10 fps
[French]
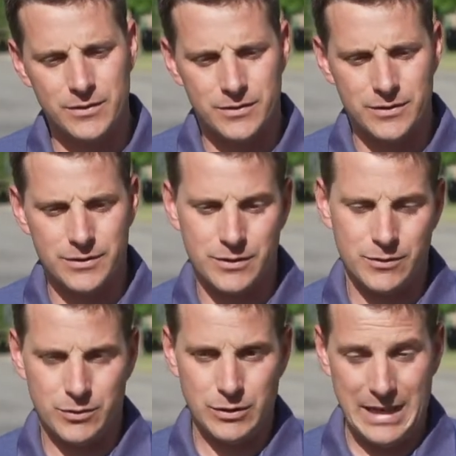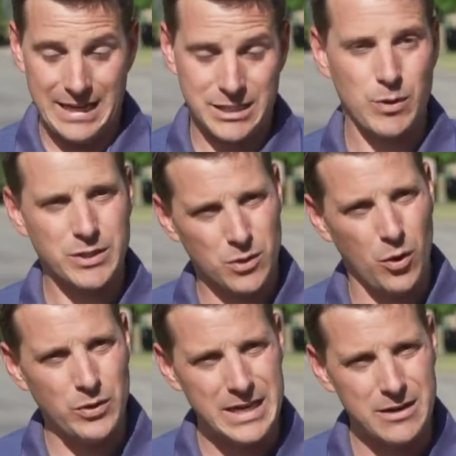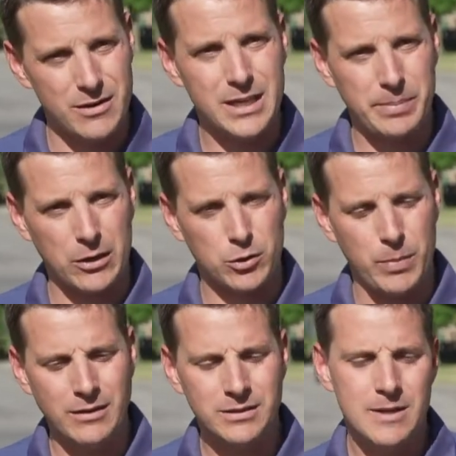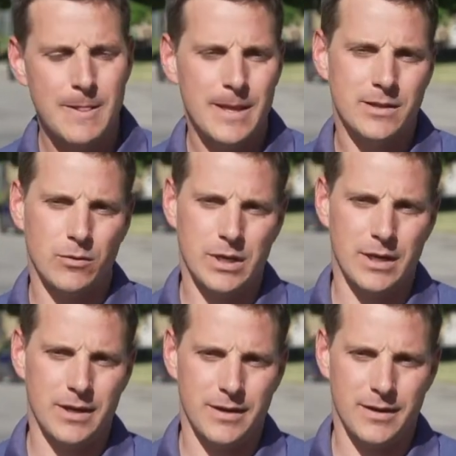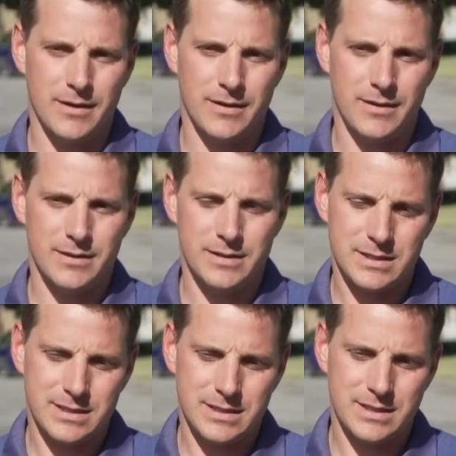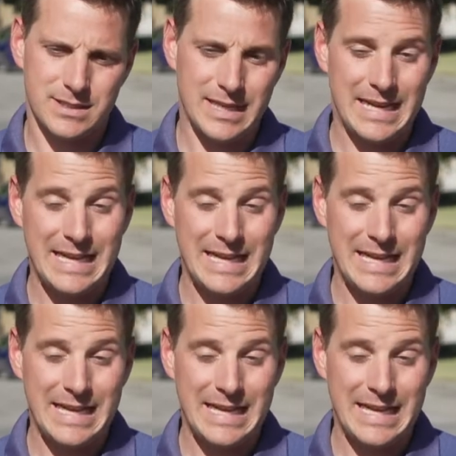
que la situation qu'on est là, qui est préoccupante. Donc, euh, et